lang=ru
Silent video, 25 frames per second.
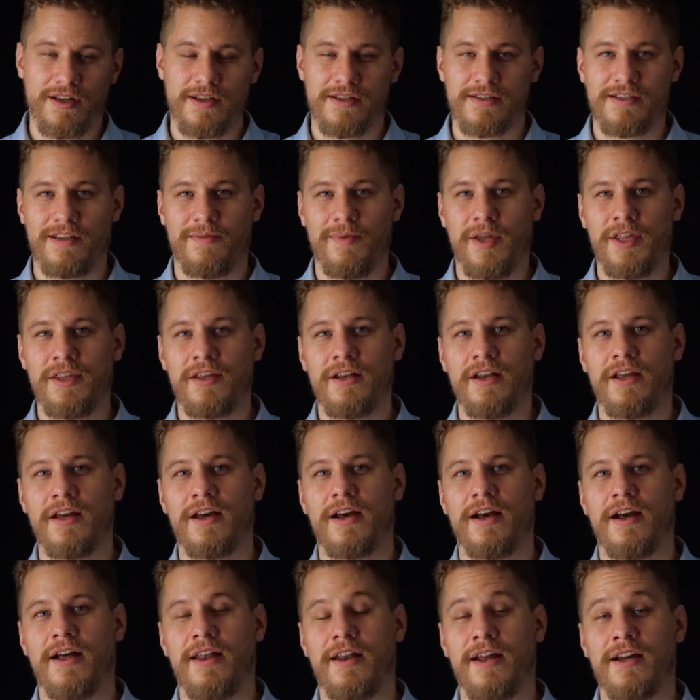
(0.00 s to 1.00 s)

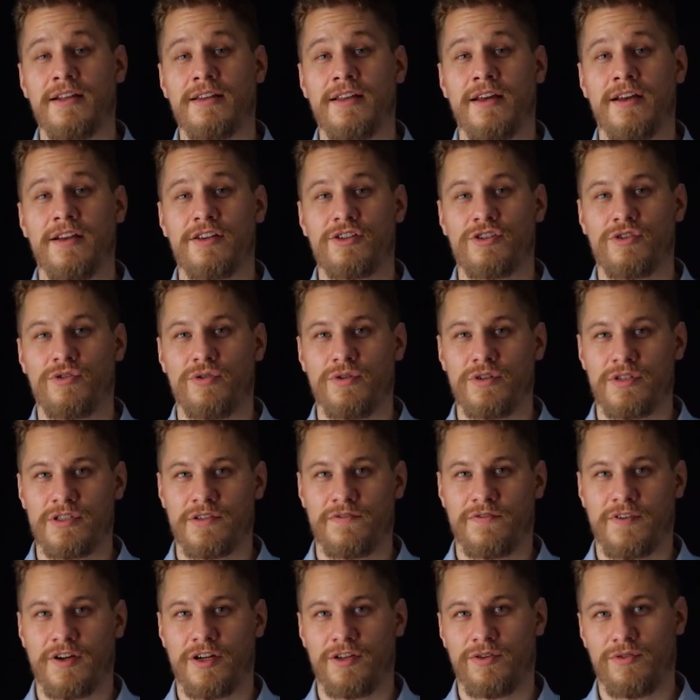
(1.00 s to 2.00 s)
заметили ряд
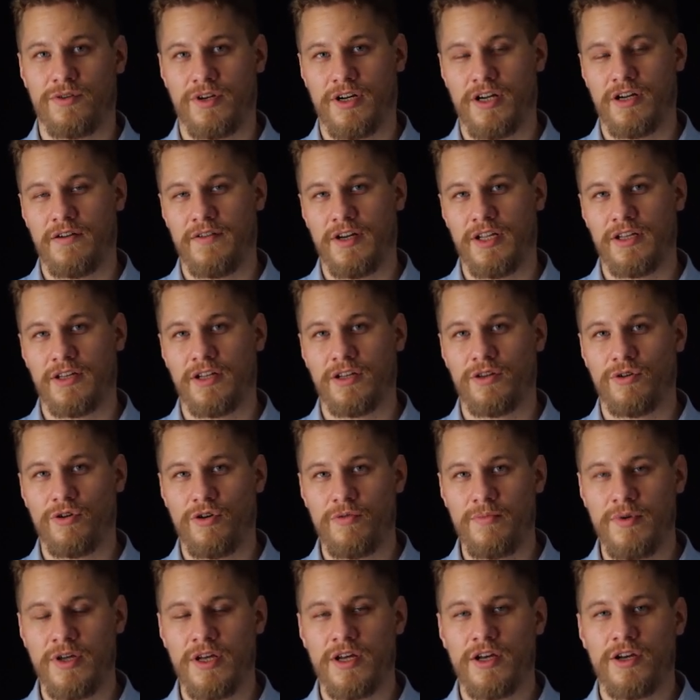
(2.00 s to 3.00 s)
сходств, который говорит о
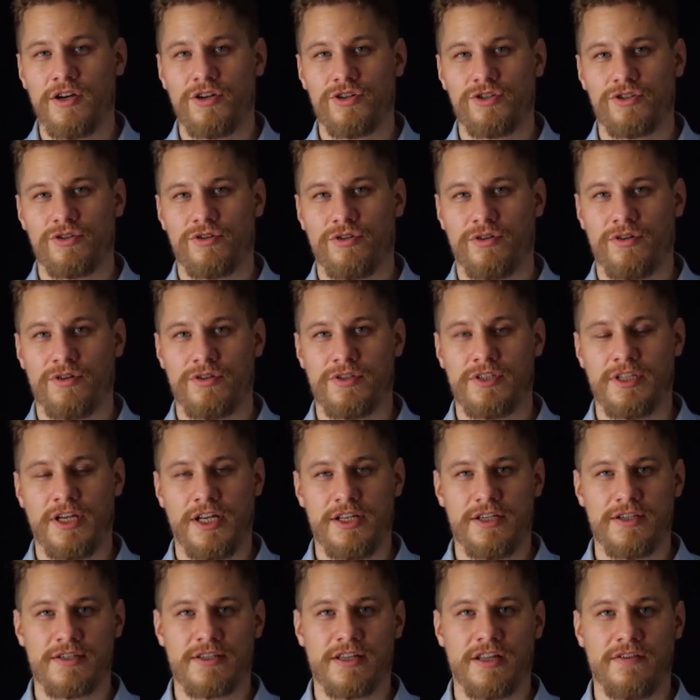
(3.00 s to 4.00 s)
том, что
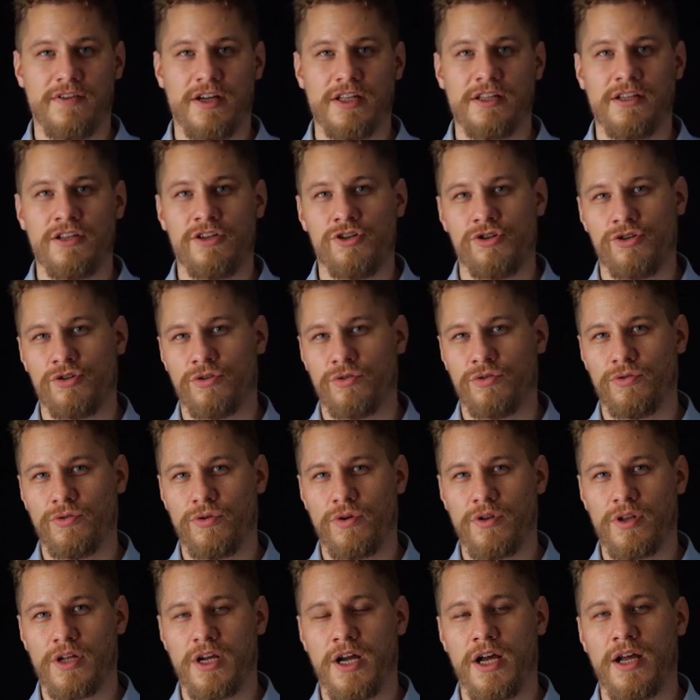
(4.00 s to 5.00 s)
среди славян еще
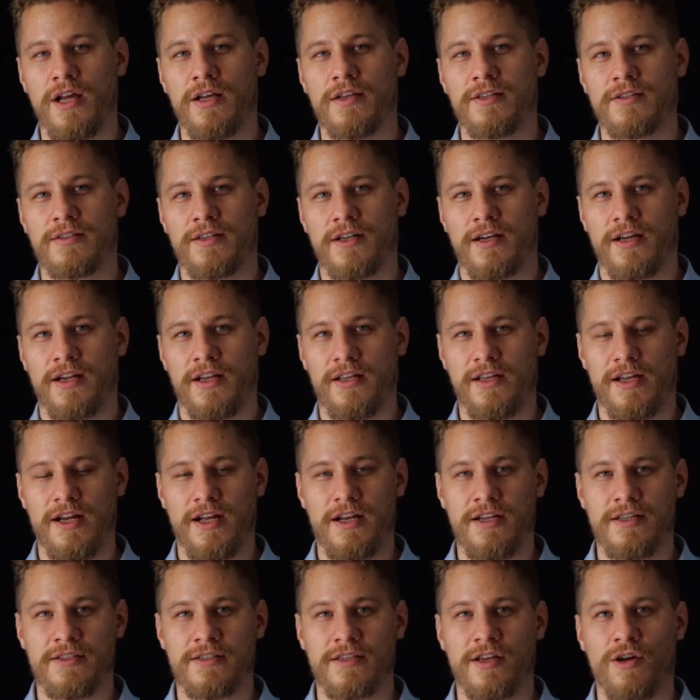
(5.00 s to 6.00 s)
долго
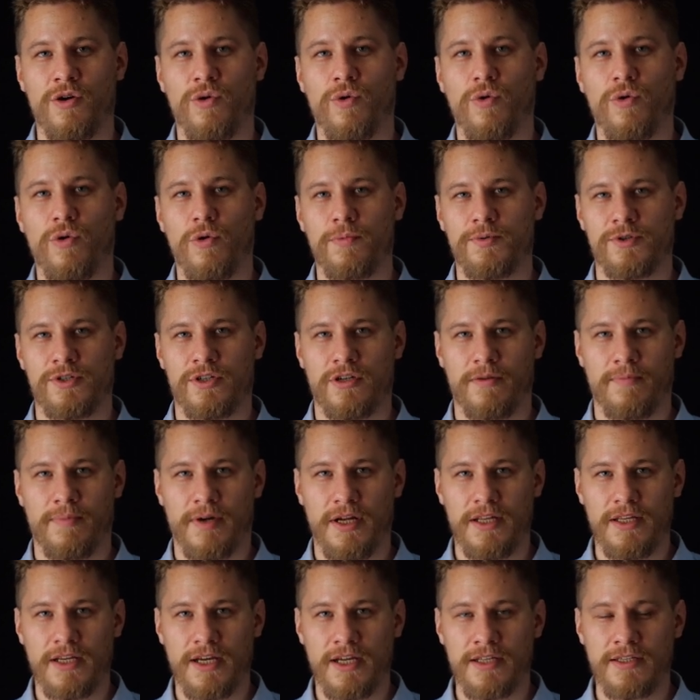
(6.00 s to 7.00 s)
сохранялись общие
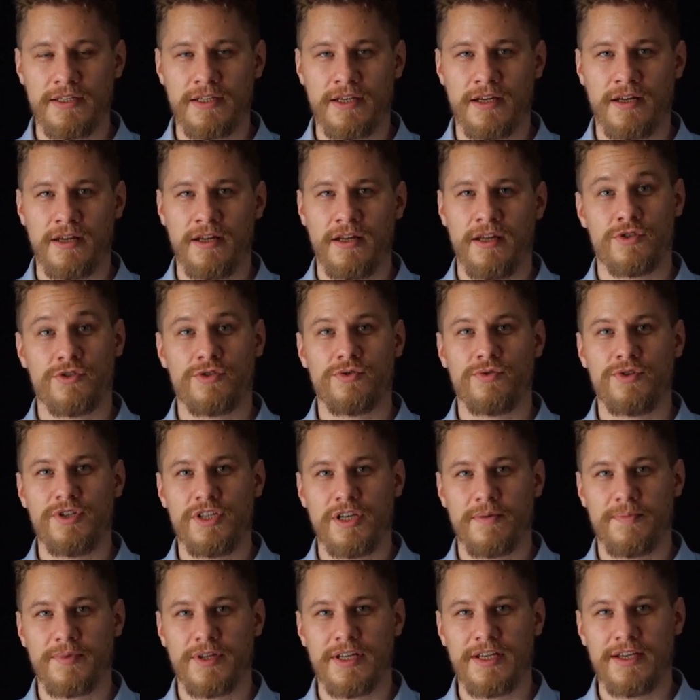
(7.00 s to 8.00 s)
понятия
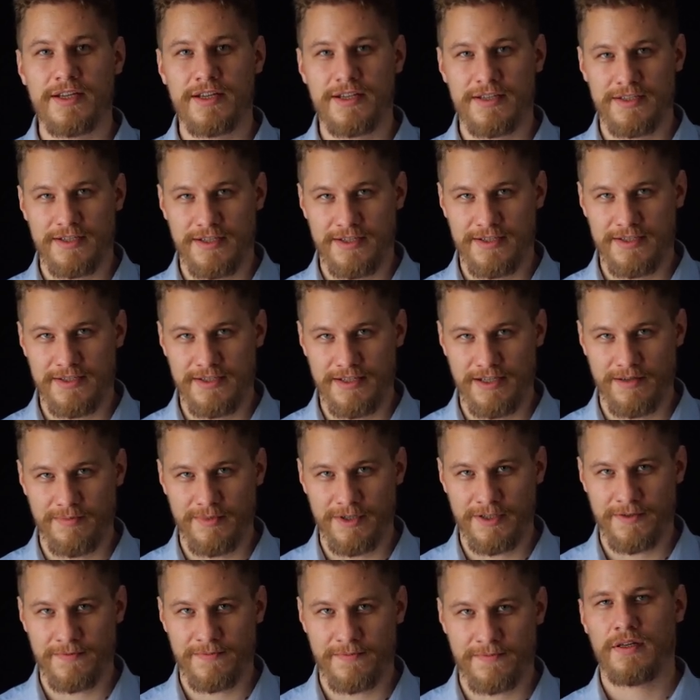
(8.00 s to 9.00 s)
судебной
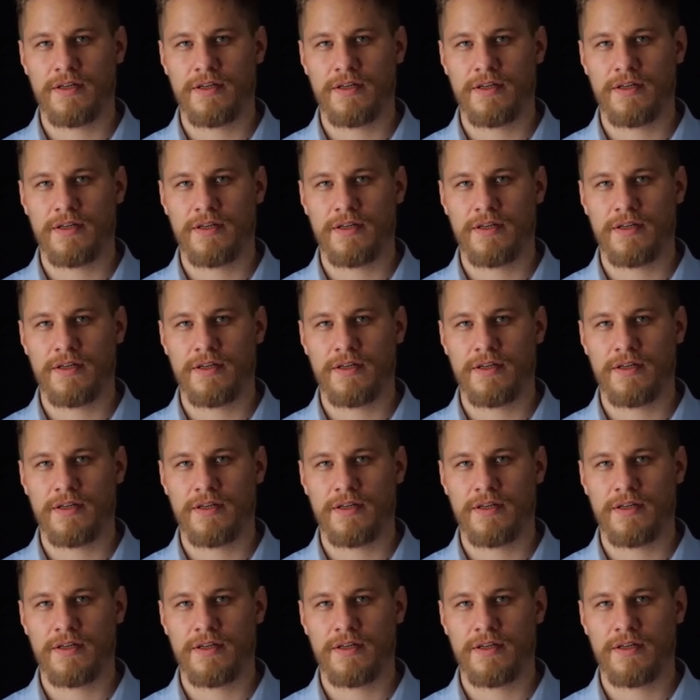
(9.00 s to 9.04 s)
системы.